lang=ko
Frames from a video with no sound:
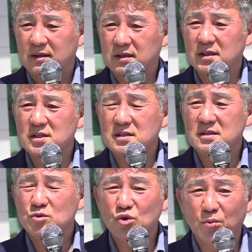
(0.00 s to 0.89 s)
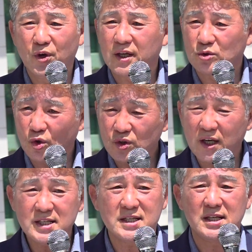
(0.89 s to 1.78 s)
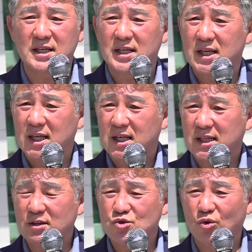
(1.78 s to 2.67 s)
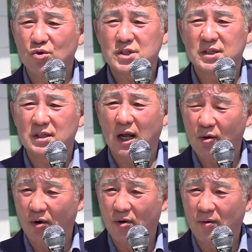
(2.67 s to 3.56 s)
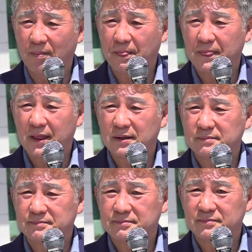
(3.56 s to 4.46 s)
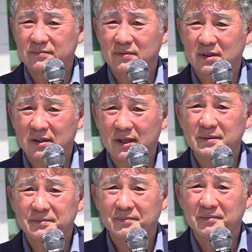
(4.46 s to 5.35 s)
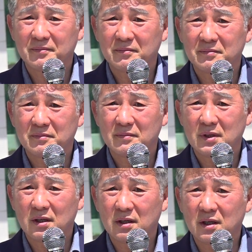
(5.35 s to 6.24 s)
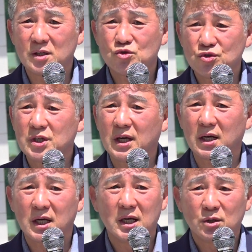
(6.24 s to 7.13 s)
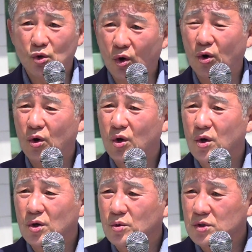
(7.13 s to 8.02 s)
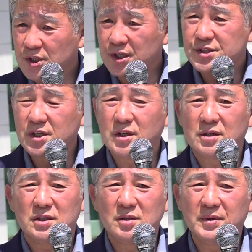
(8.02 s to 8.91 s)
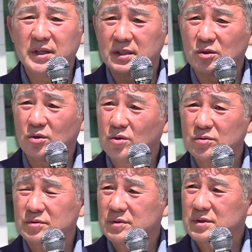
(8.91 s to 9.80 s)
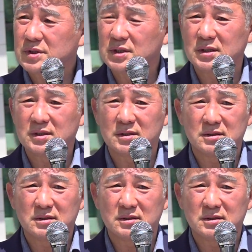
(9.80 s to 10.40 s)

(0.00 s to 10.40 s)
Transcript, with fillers: 그런 후보에게 또다시 반수공천을 하고 예? 예, 수의계약. 또 이어서 이번에 또 저